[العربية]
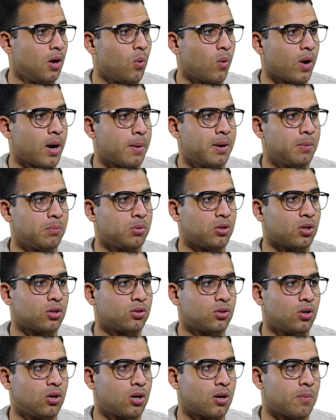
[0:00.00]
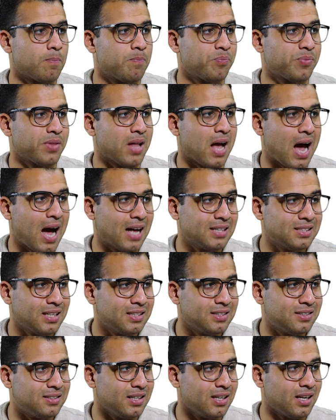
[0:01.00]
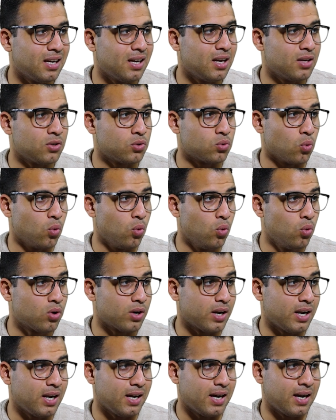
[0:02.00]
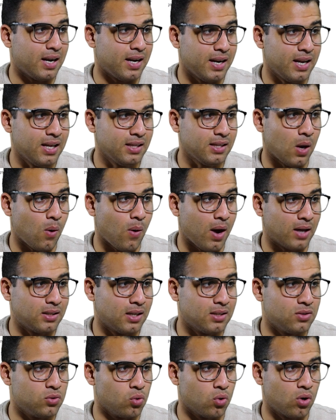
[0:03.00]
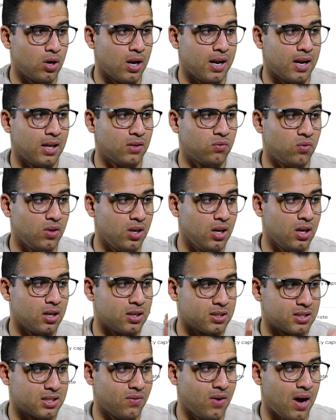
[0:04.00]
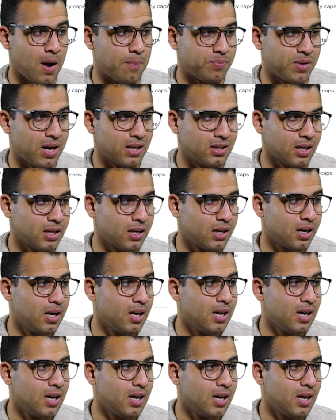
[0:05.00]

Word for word: وكمان بتختار عدد ظهور الإعلانات أو عدد ظهور الإعلانات في الصفحة بتاعتك